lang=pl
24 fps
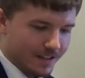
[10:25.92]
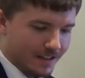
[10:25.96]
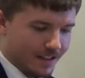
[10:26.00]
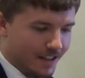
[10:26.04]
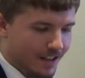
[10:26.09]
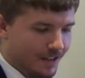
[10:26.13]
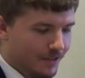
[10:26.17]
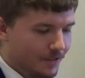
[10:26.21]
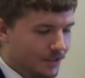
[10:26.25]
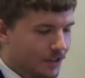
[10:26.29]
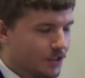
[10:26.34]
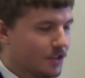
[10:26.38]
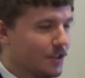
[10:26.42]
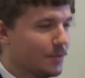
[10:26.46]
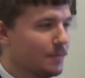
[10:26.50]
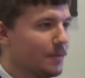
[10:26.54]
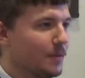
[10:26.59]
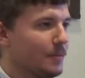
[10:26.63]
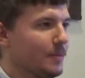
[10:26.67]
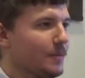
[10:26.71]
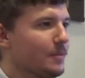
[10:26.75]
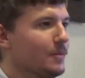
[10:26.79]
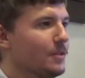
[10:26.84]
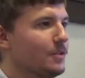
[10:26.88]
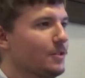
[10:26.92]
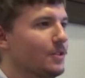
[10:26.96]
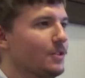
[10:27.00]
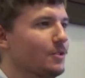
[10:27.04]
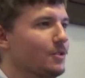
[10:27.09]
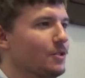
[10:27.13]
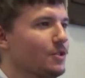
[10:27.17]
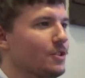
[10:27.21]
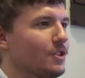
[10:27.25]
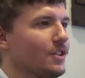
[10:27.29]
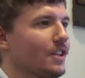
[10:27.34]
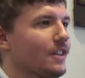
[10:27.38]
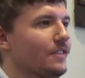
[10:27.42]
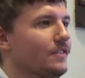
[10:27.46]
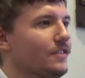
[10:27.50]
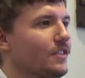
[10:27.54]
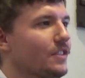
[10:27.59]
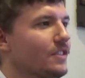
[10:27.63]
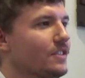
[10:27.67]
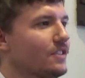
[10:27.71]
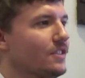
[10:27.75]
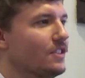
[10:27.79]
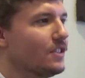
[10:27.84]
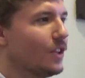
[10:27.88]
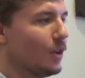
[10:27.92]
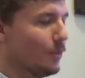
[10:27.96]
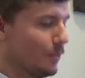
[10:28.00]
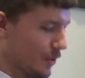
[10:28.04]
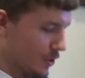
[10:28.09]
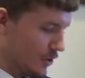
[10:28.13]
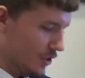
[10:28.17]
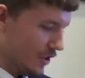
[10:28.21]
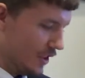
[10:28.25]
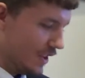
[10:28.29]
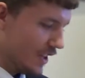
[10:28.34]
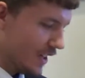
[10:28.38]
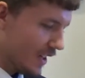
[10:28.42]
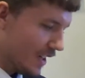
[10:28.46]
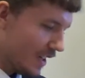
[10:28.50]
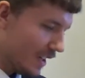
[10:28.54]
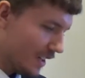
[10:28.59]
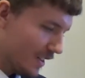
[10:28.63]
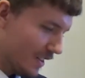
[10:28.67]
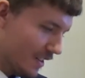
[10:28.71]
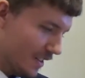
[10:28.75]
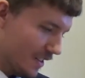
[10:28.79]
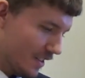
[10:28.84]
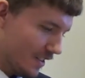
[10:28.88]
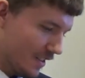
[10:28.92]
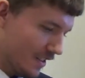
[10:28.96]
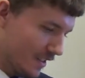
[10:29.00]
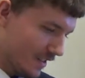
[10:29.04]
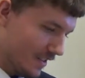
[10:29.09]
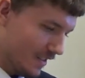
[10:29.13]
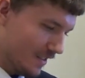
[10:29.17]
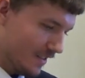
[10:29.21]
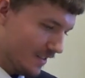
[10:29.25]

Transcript: Ale wiecie, pomimo tego, że Dawid znał Boży charakter,